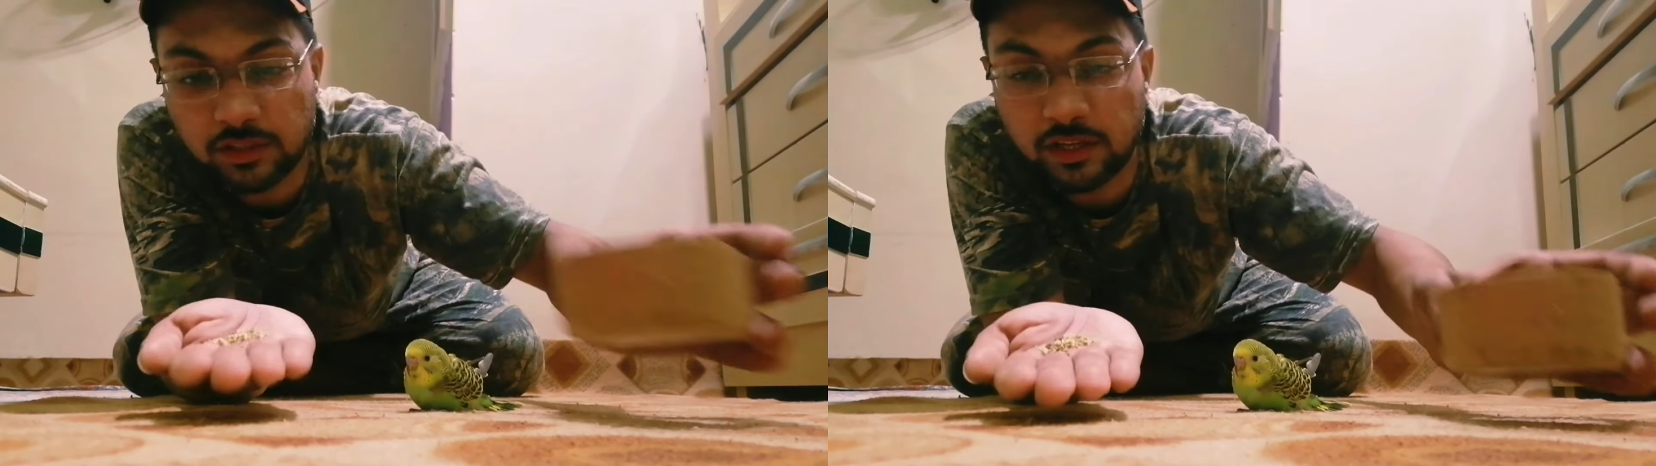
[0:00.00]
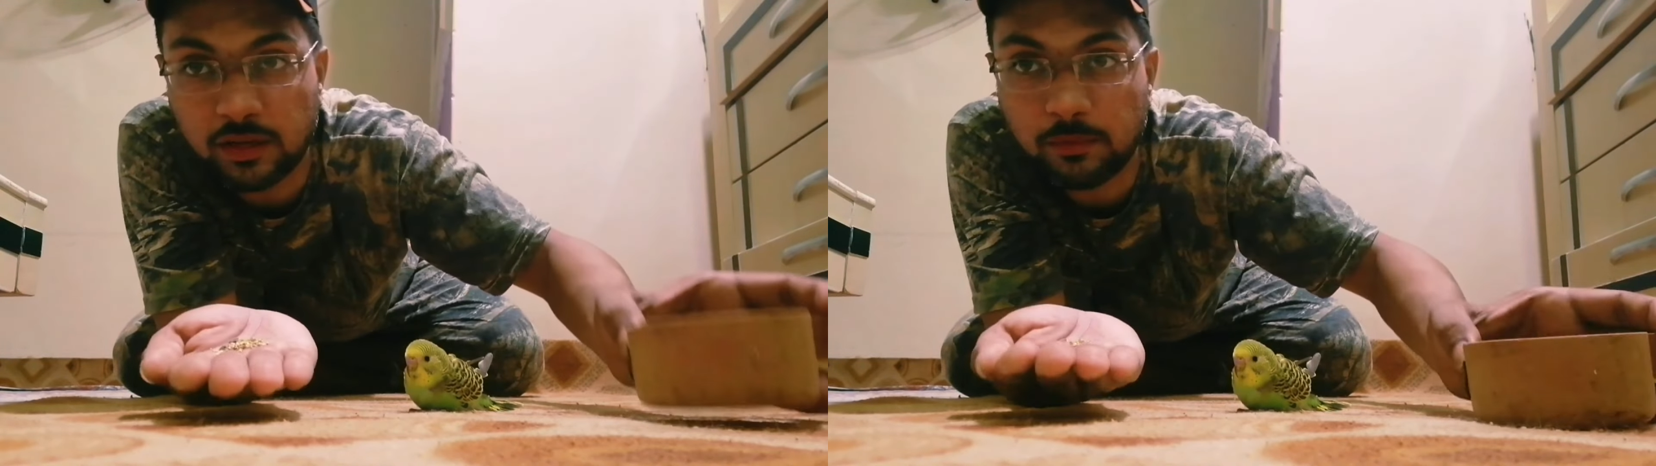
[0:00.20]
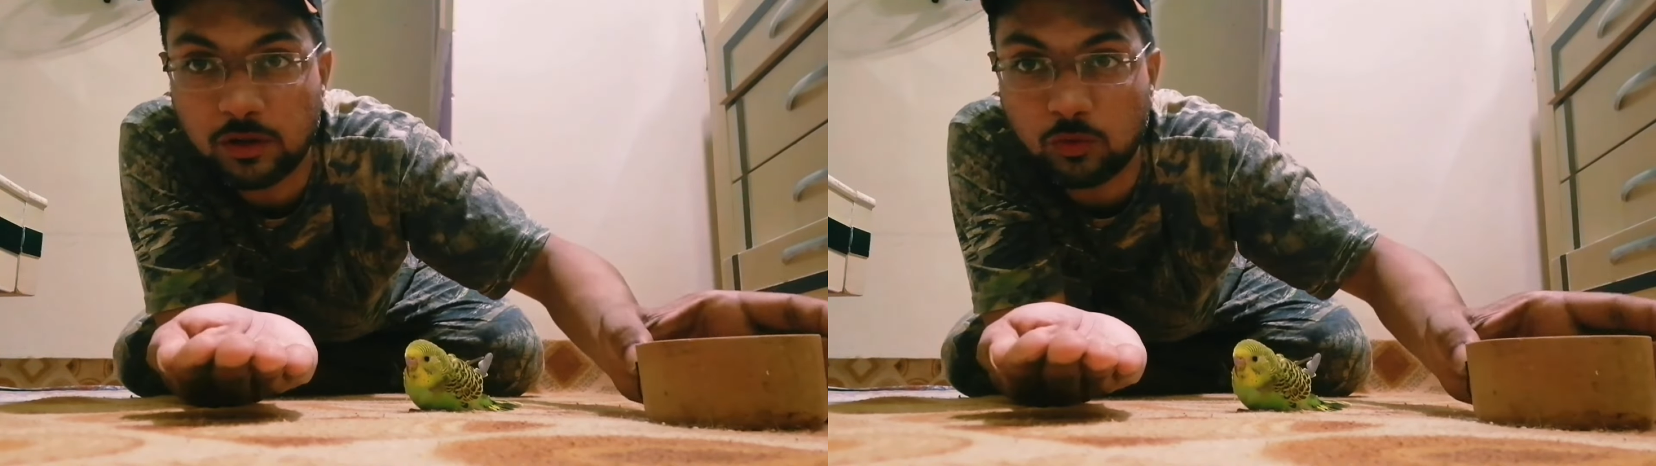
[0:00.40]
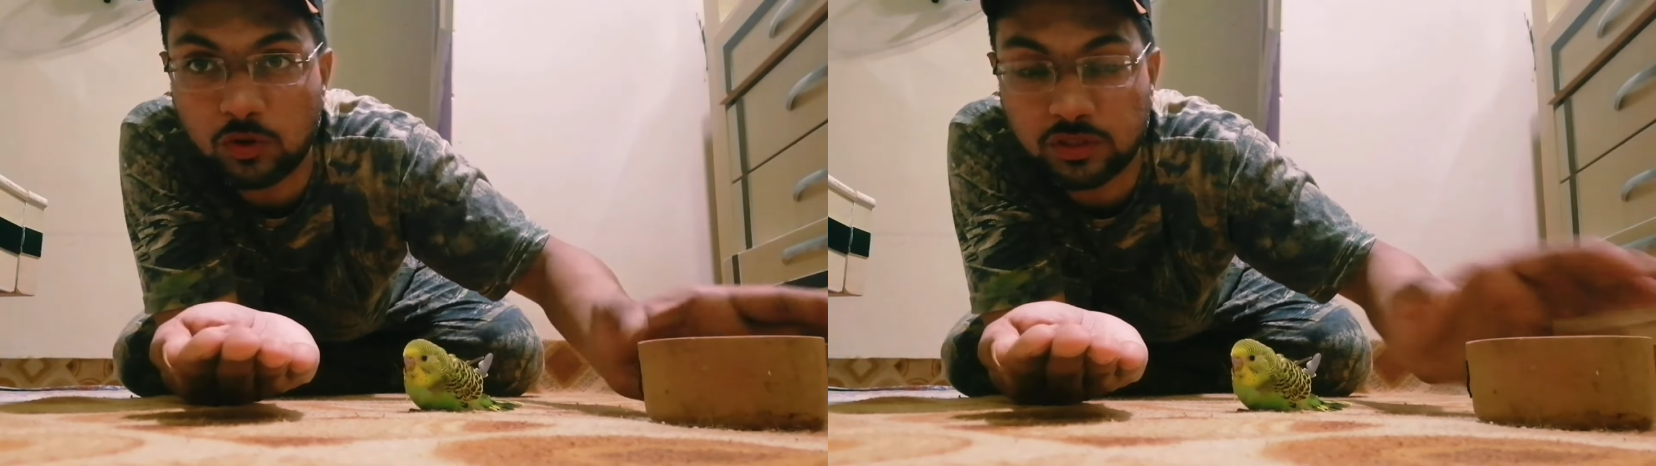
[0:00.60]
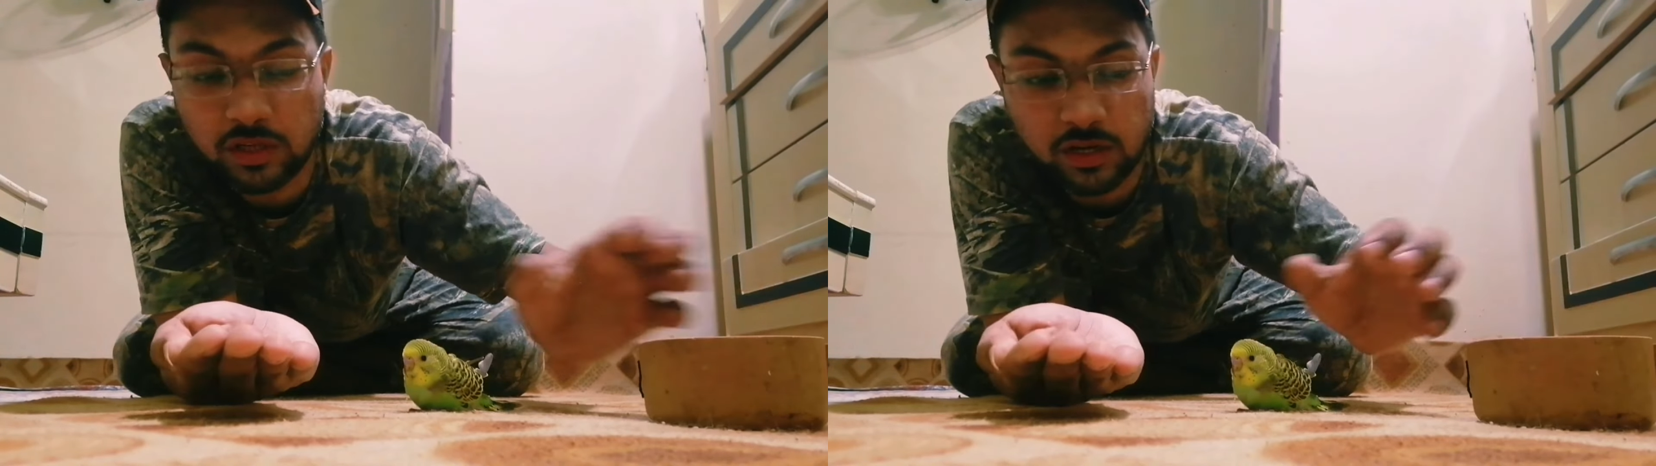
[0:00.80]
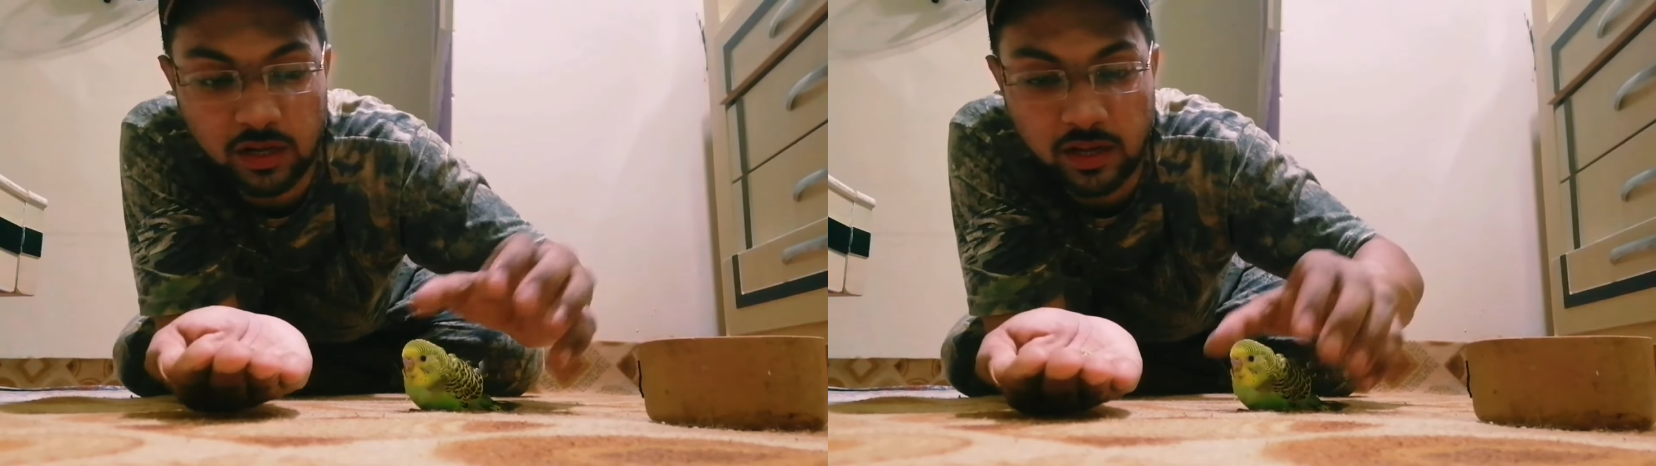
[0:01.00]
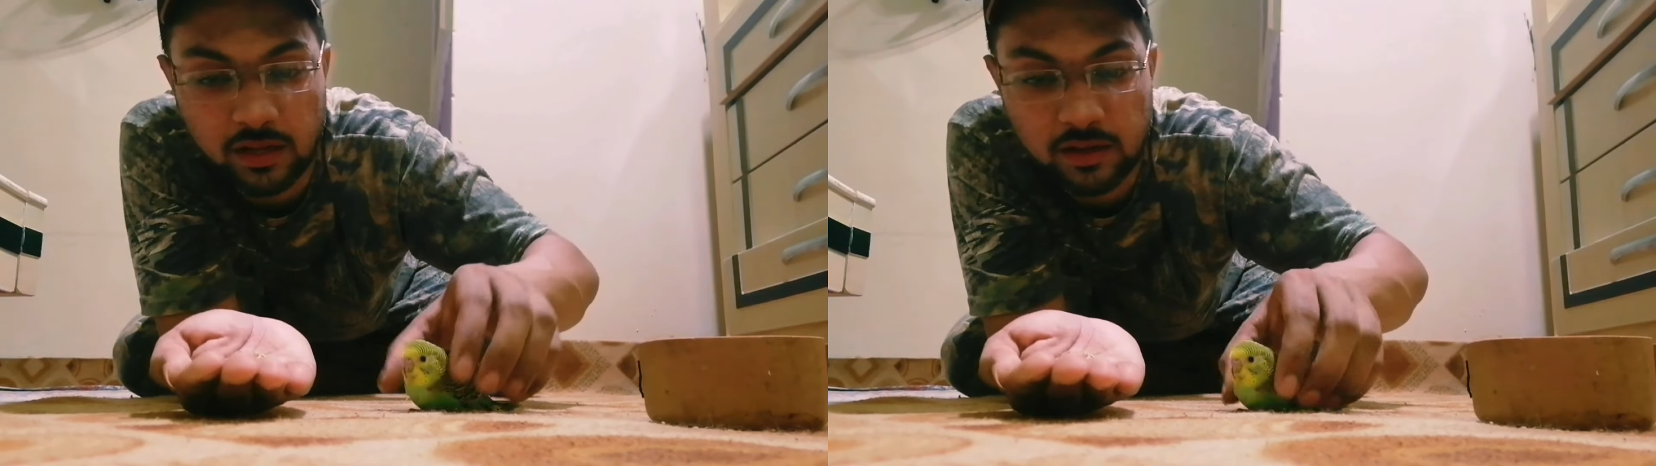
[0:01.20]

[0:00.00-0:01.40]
ये देखिए मैंने थोड़ा सा निकाला